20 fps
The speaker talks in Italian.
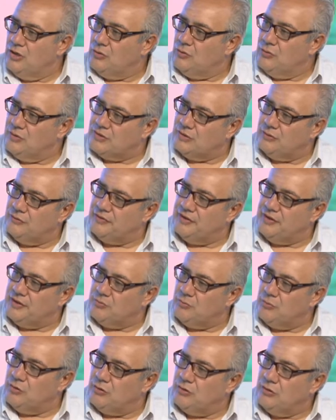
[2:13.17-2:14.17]
questo
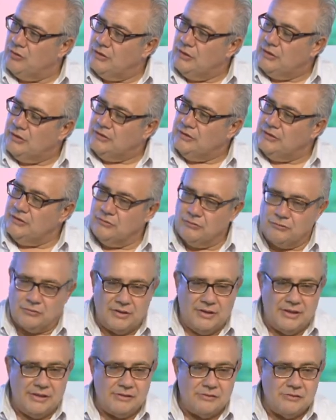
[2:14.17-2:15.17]
fermo di
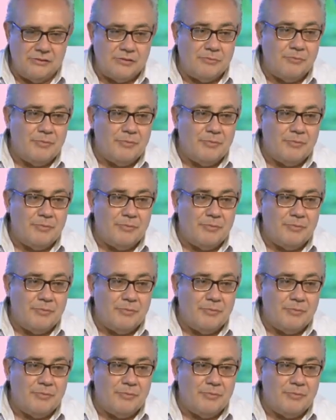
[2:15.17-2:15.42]
tutte le cose.